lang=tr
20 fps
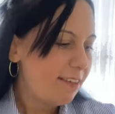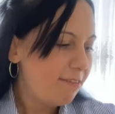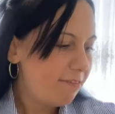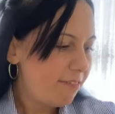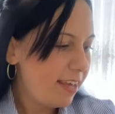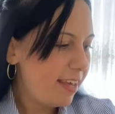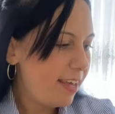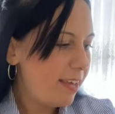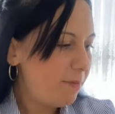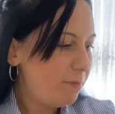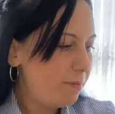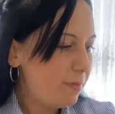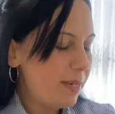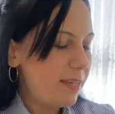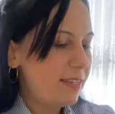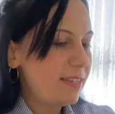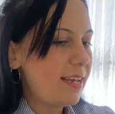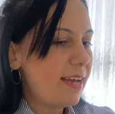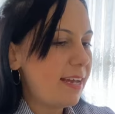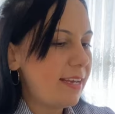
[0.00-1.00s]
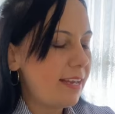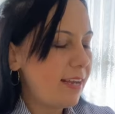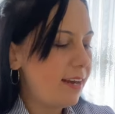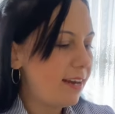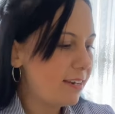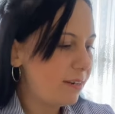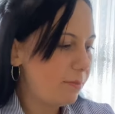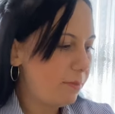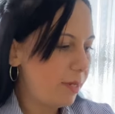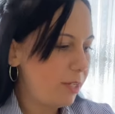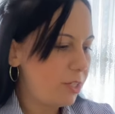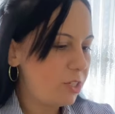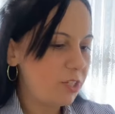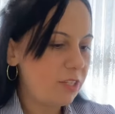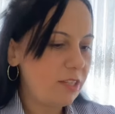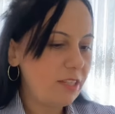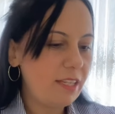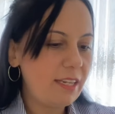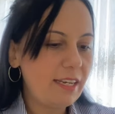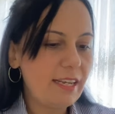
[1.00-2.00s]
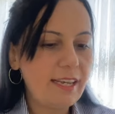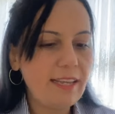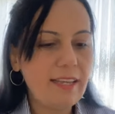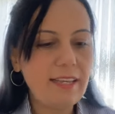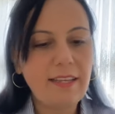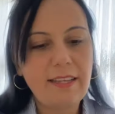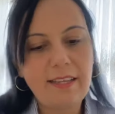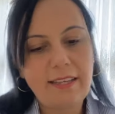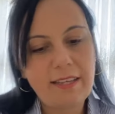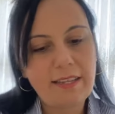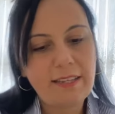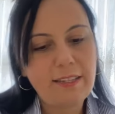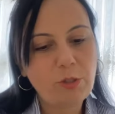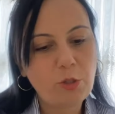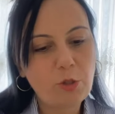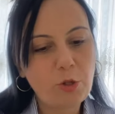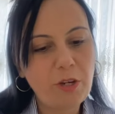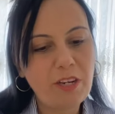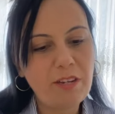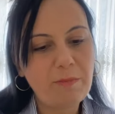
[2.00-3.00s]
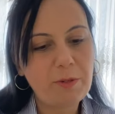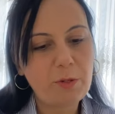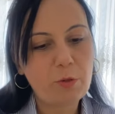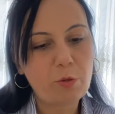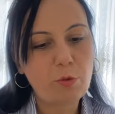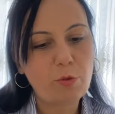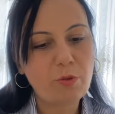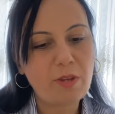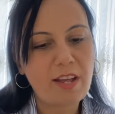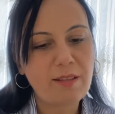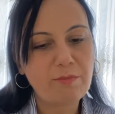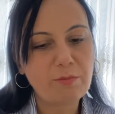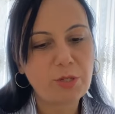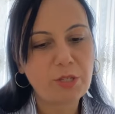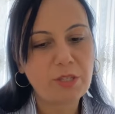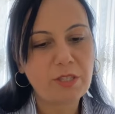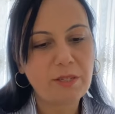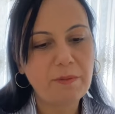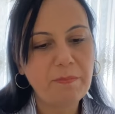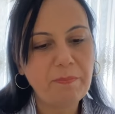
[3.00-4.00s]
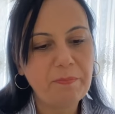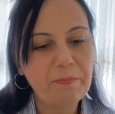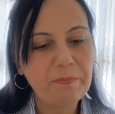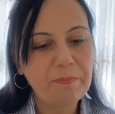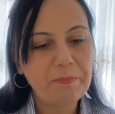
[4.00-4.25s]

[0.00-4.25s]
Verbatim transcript: Ve bir tane araba için yine şöyle bir süs almıştım.